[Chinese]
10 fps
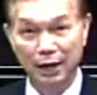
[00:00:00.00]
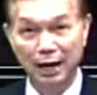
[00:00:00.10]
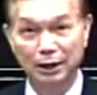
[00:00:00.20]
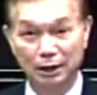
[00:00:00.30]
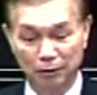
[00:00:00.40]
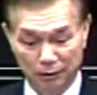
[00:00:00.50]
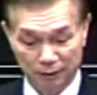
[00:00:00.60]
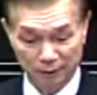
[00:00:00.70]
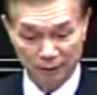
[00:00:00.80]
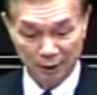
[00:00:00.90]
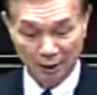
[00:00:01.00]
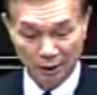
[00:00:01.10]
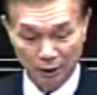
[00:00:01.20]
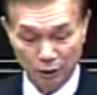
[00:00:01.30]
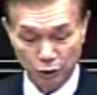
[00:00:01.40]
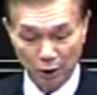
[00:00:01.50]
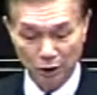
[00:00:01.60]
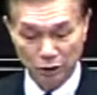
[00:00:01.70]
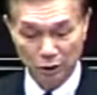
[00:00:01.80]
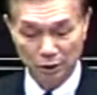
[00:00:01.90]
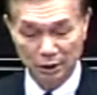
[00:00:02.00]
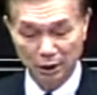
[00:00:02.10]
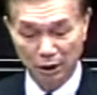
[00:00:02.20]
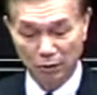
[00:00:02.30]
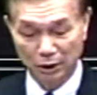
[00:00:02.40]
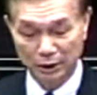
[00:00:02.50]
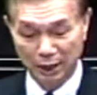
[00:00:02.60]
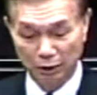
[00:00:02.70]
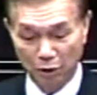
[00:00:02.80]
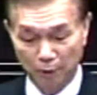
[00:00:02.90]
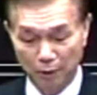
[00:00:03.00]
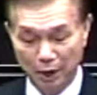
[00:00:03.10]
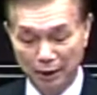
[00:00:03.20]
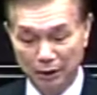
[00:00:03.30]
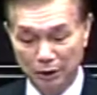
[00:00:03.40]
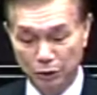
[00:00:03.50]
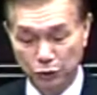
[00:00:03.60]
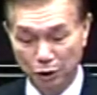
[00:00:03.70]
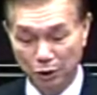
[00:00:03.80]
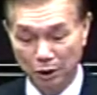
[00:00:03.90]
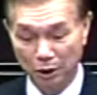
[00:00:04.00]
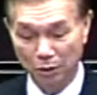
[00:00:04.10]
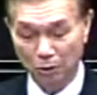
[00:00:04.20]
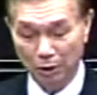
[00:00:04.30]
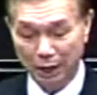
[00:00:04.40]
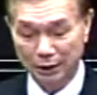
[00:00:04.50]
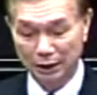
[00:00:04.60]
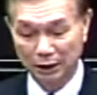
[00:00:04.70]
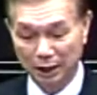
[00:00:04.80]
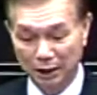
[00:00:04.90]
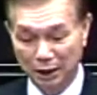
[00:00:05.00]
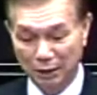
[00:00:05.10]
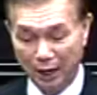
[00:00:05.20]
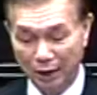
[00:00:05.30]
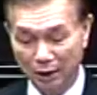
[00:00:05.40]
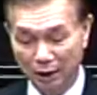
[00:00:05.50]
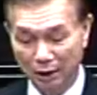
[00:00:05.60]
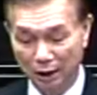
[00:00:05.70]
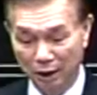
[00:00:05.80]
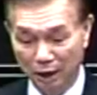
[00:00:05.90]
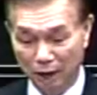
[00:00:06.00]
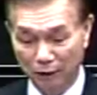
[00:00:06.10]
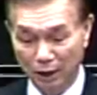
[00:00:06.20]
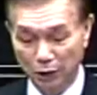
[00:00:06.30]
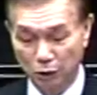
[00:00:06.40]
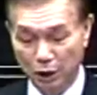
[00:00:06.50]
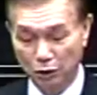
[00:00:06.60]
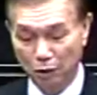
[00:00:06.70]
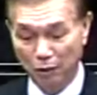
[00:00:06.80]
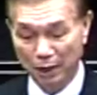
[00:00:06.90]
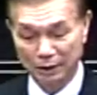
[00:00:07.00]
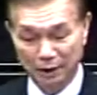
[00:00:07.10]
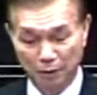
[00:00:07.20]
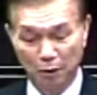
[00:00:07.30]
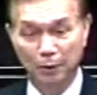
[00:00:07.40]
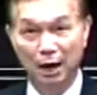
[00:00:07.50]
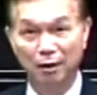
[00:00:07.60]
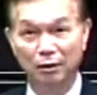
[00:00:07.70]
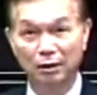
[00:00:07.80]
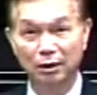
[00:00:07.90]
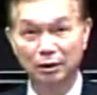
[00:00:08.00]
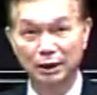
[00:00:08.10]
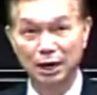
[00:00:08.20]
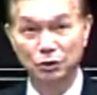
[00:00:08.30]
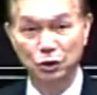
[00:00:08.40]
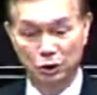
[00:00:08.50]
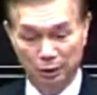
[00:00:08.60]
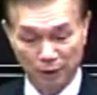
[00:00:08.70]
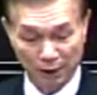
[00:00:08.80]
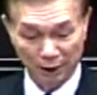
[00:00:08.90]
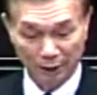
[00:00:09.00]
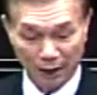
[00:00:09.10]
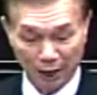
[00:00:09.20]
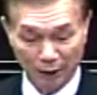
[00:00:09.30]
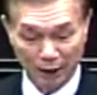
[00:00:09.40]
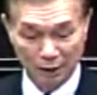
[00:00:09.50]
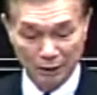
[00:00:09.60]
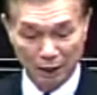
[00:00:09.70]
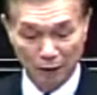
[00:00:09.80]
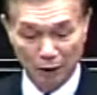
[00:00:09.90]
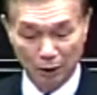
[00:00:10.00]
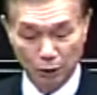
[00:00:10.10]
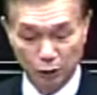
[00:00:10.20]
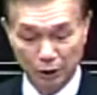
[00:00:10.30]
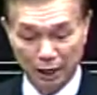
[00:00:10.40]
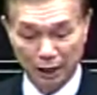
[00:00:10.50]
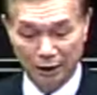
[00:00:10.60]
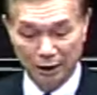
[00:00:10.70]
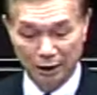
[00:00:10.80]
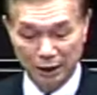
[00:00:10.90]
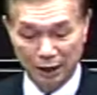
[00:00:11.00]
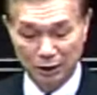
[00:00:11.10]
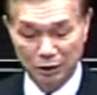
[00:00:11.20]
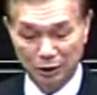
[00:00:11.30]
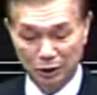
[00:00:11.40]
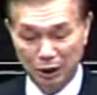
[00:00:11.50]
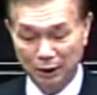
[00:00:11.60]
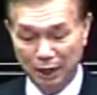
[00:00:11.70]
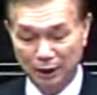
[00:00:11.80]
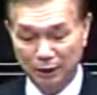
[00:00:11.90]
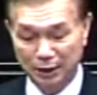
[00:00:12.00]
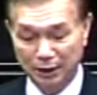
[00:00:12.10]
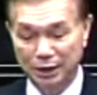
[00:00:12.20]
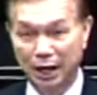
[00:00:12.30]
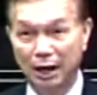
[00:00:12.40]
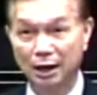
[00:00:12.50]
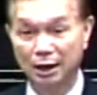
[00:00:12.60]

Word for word: 堪忧。确实，任何国家都不愿意以具污染性的能源，啊为最终发展的目标。但是，台湾在未有取代核电之替代能源下，